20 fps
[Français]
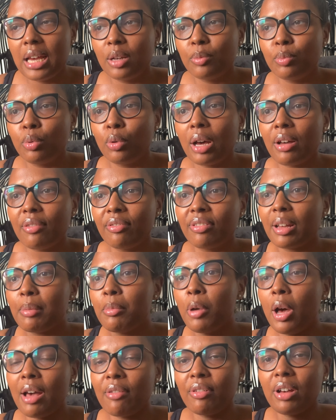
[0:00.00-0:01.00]
pour
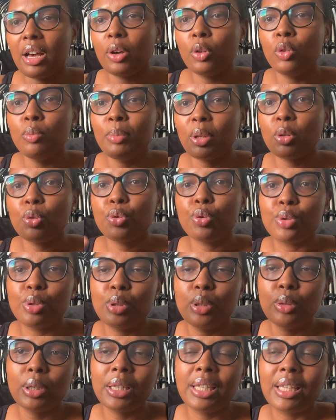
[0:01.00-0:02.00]
vraiment avoir une paire de
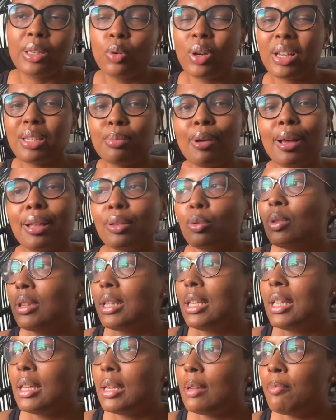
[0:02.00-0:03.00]
chaussures qui correspond à toutes
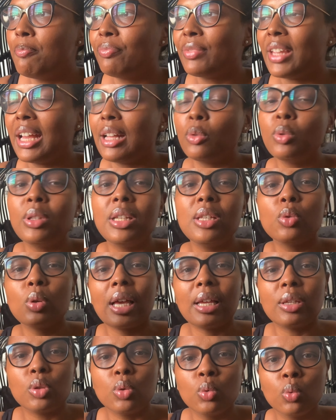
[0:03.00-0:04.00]
les, à toutes les
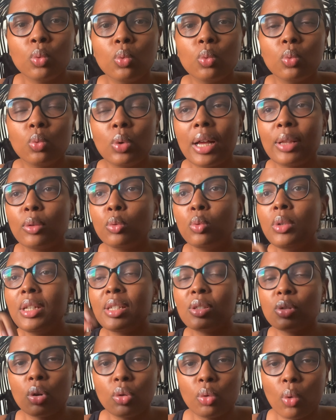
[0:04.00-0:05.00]
occasions, à tous
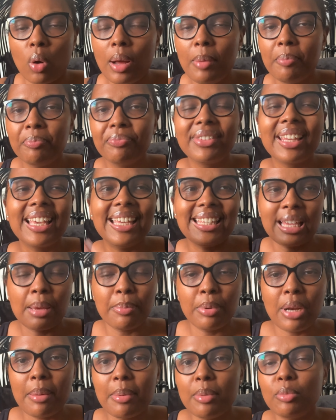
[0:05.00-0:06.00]
les endroits. Et c'est un
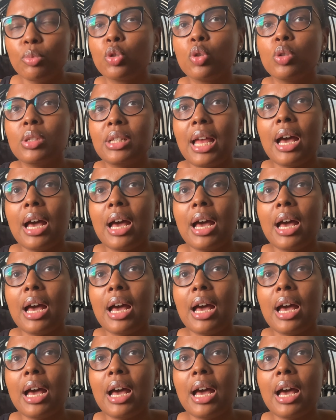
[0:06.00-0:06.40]
peu la même chose